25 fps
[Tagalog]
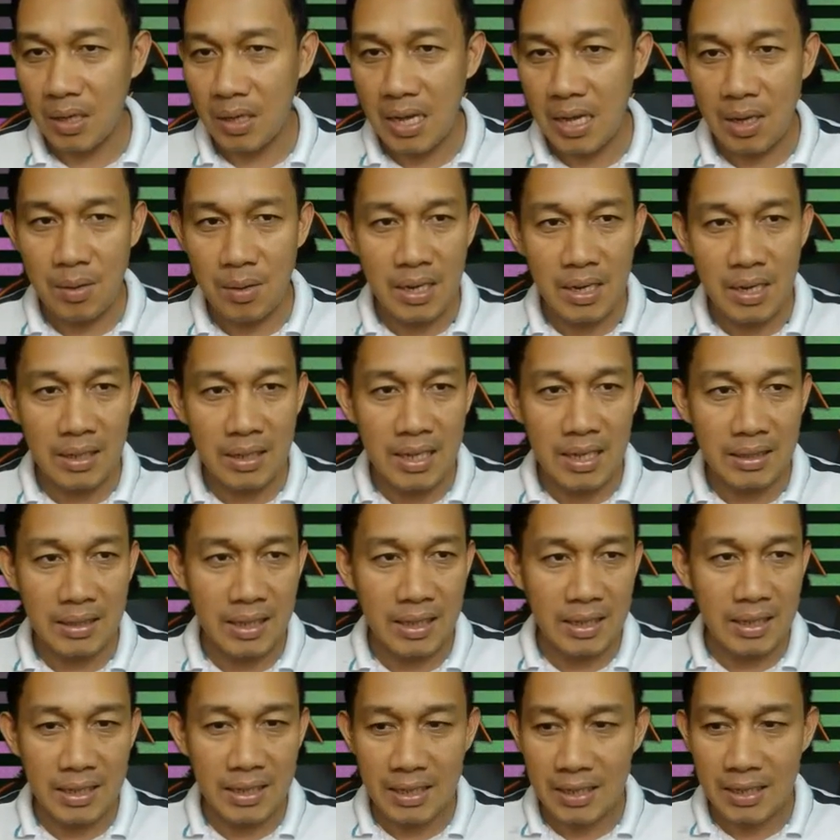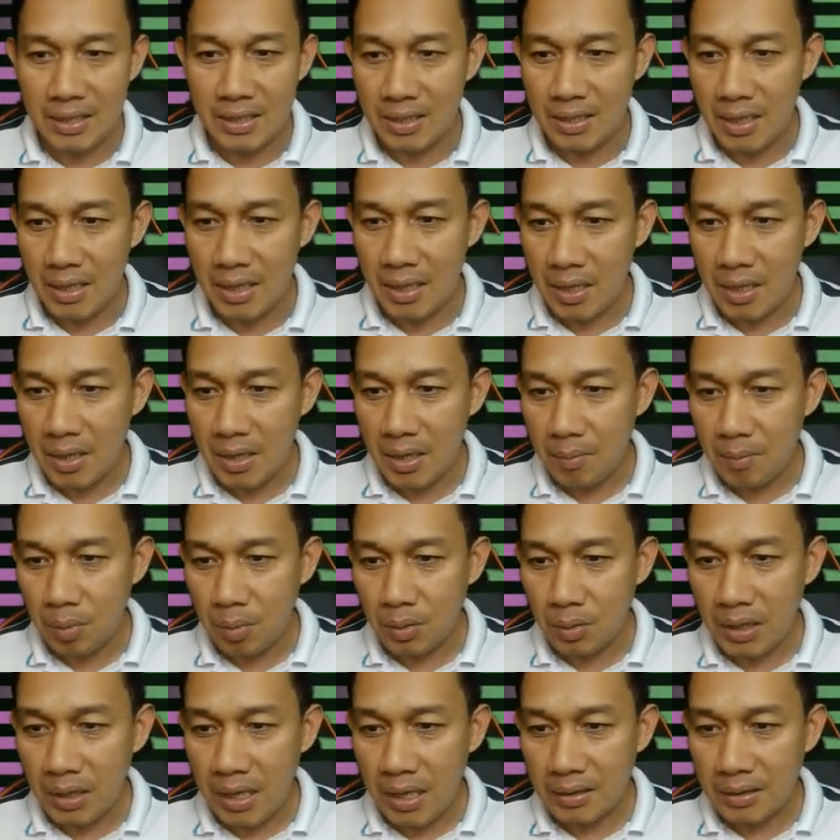gagawin lang natin is,
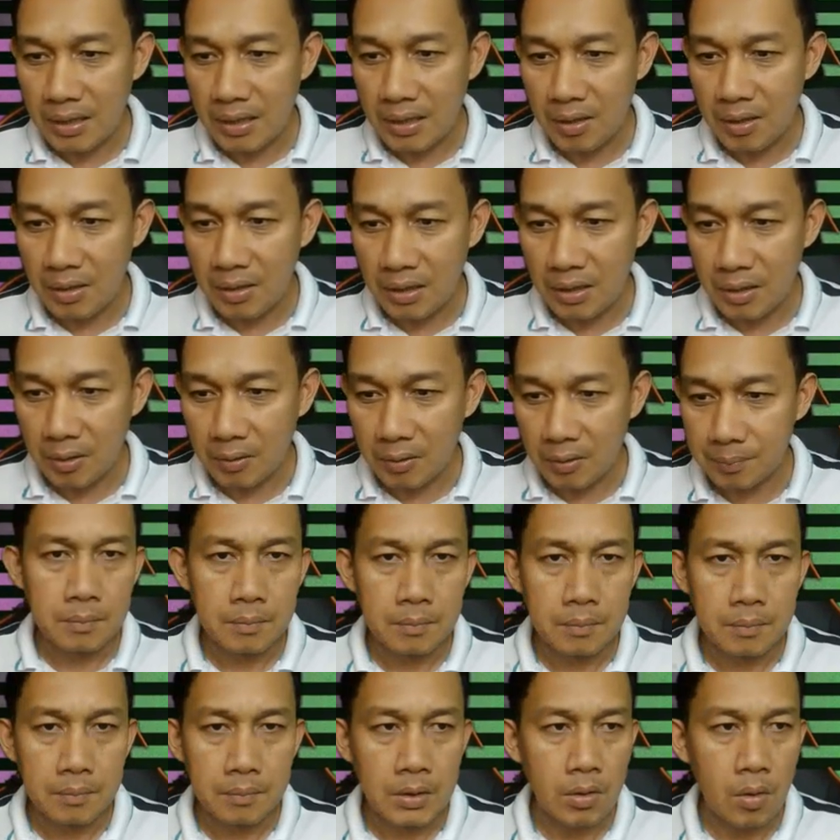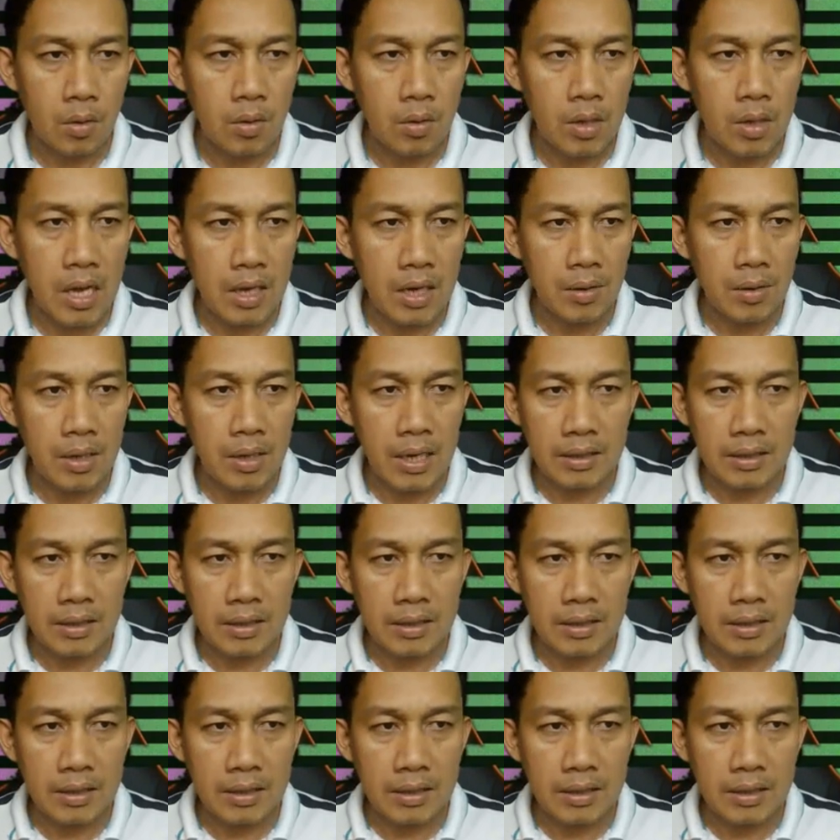punta lang tayo dito. So, gagawin